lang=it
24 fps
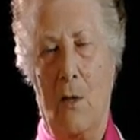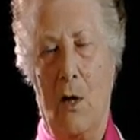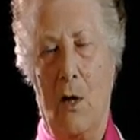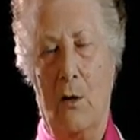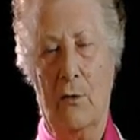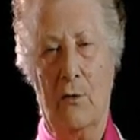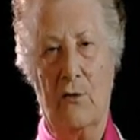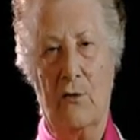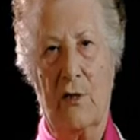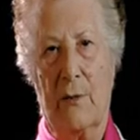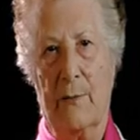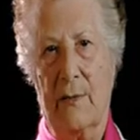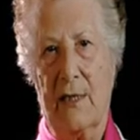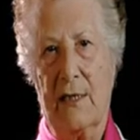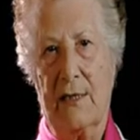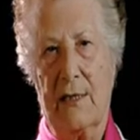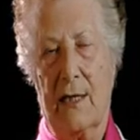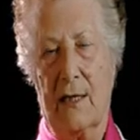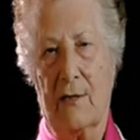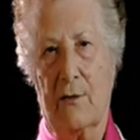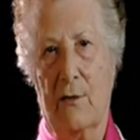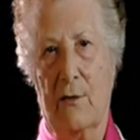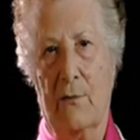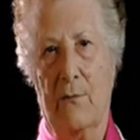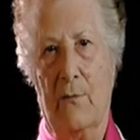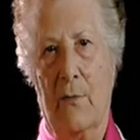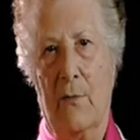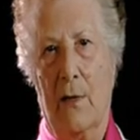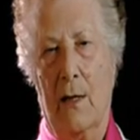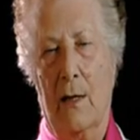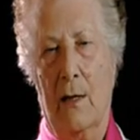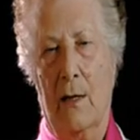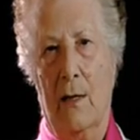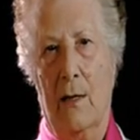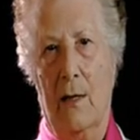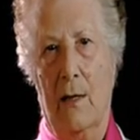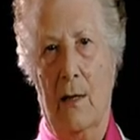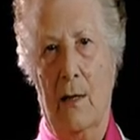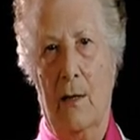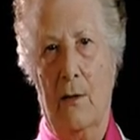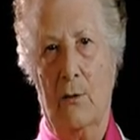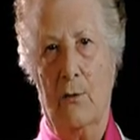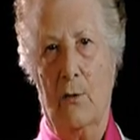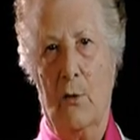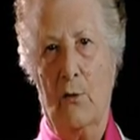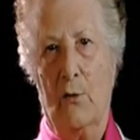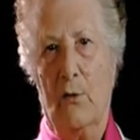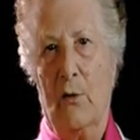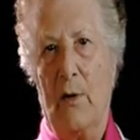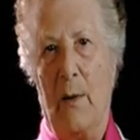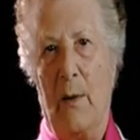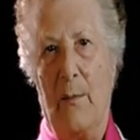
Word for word: No, non c'è mai stato. Noi